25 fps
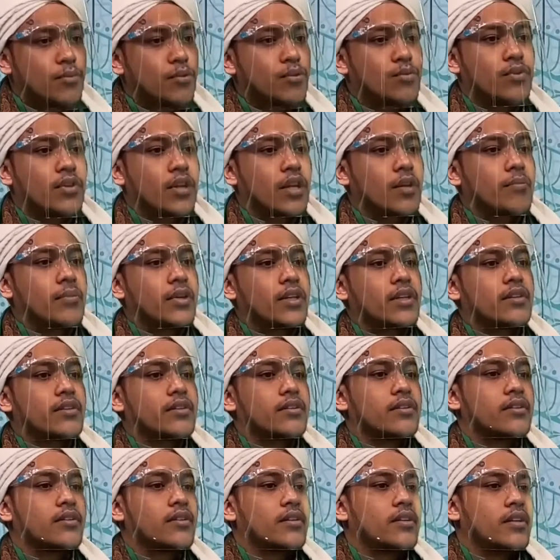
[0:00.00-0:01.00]
itu nikmat.
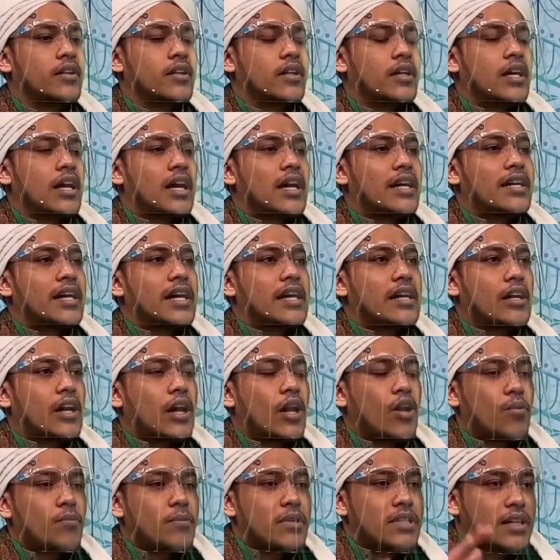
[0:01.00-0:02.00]
Hmm. Dan
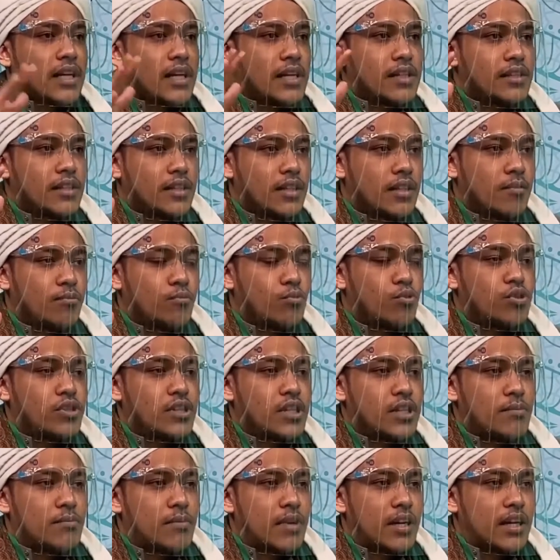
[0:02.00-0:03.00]
kalau misalnya
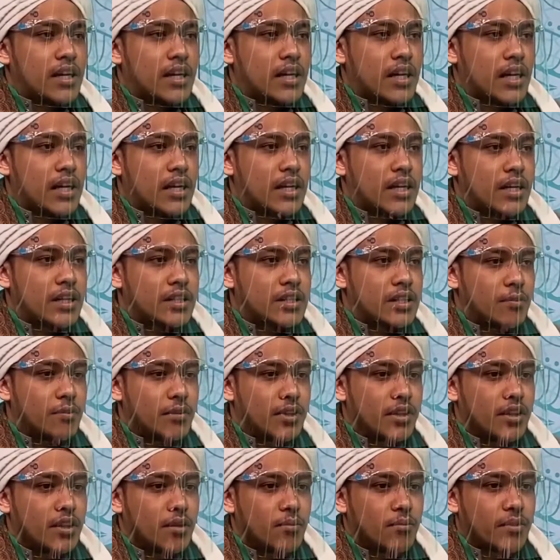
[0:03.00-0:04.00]
musibah ya. yang ada sama
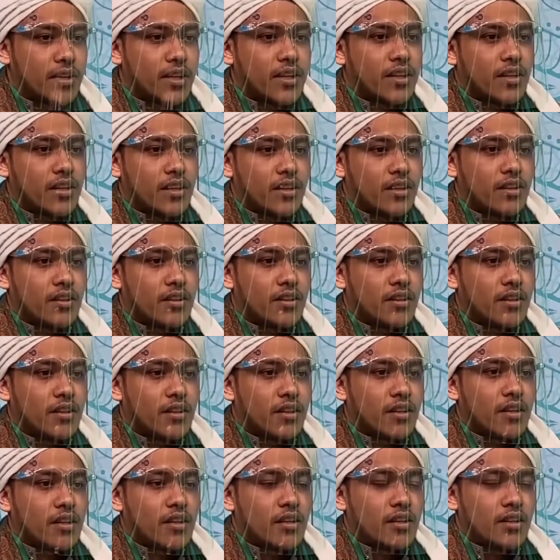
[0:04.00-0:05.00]
diri mereka, hmm.
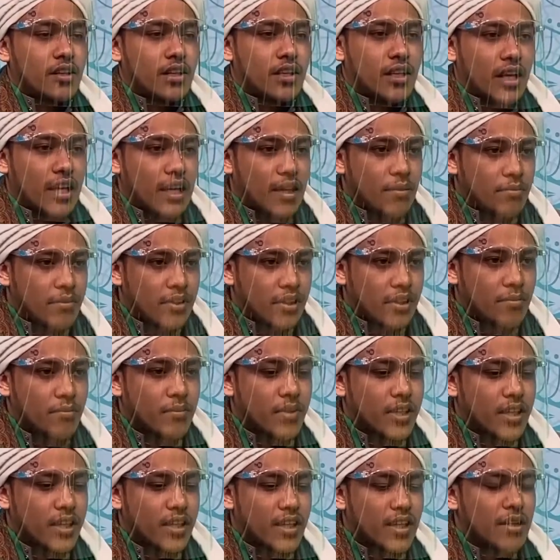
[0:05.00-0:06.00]
di dalam diri
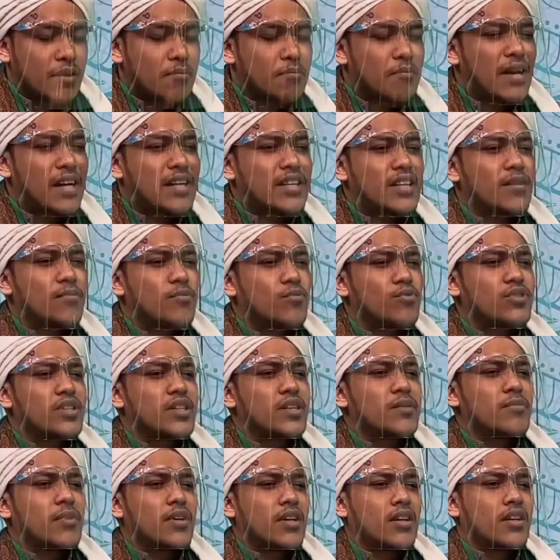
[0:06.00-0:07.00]
mereka banyak
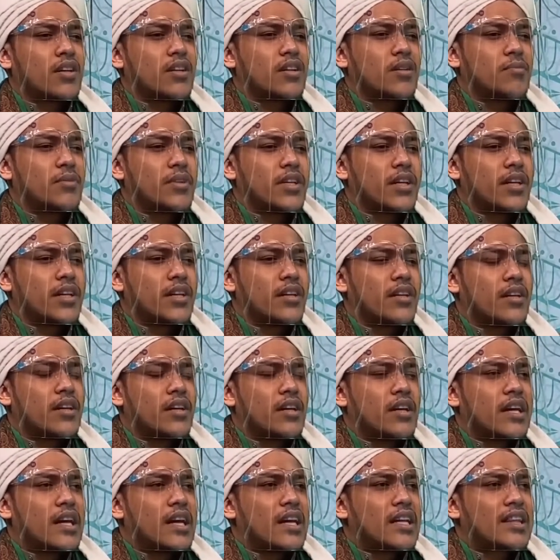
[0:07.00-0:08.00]
musibah yang Allah berikan,
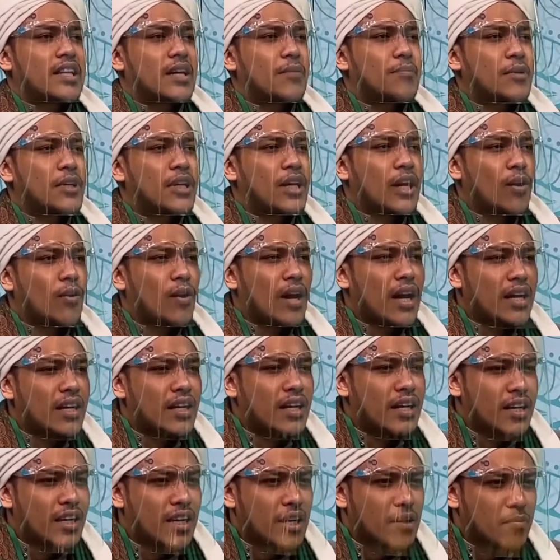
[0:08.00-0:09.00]
banyak. tapi kalau ada
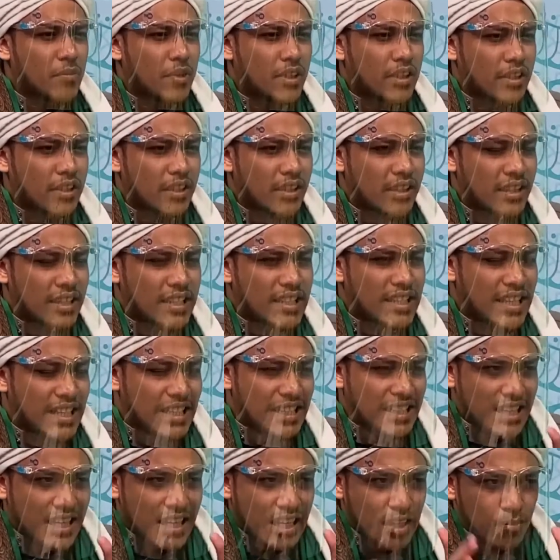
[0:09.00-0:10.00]
nikmat
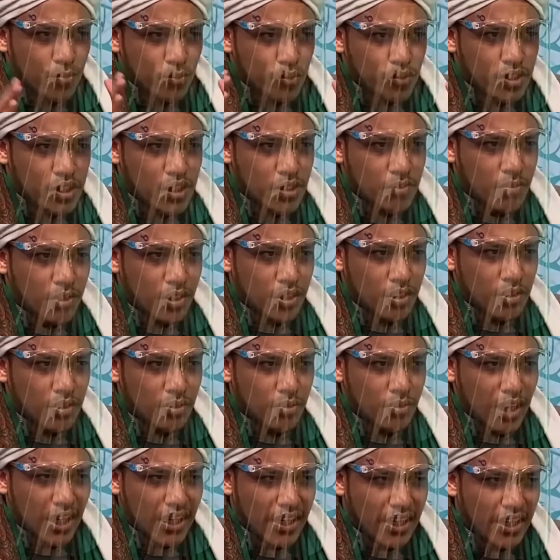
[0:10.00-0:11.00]
yang dari musibah itu
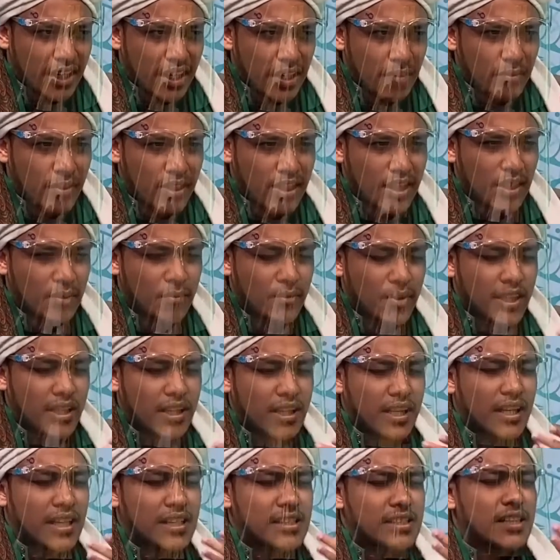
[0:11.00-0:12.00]
ada nikmat yang
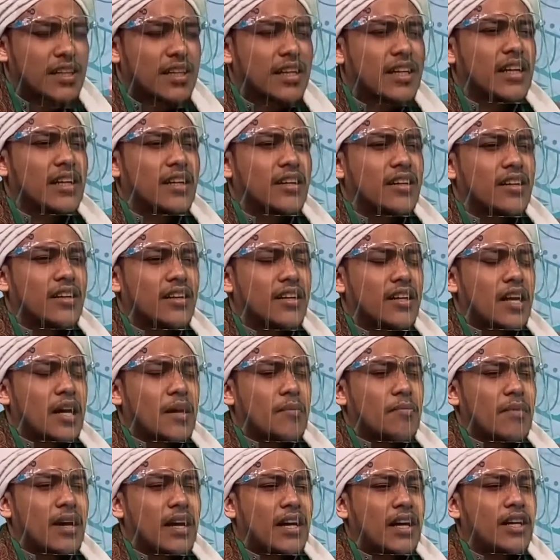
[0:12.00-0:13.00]
mereka rasakan, ya.
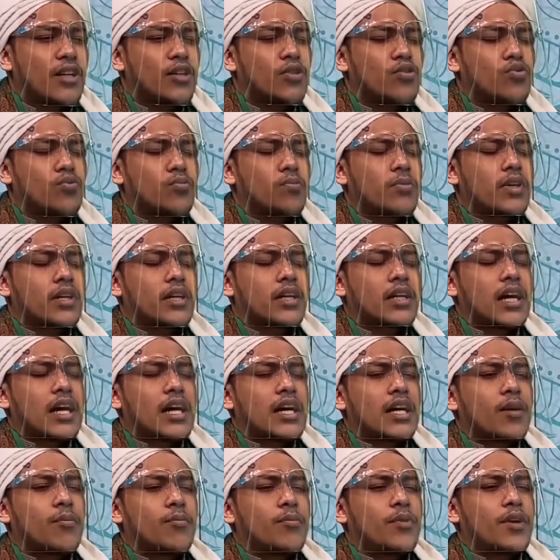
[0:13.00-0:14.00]
maka itu mereka
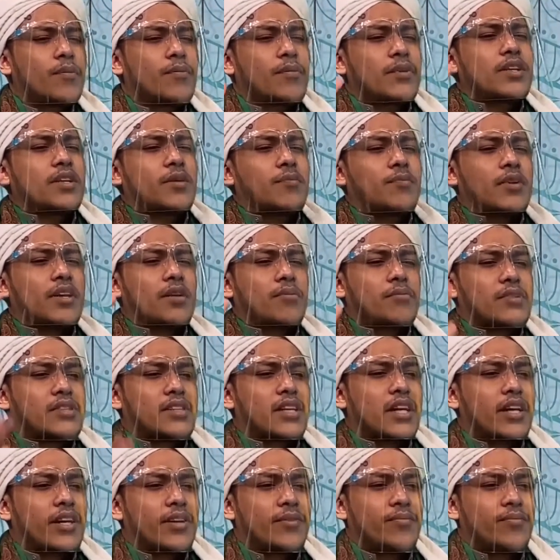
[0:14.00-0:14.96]
anggap nikmat yang paling besar.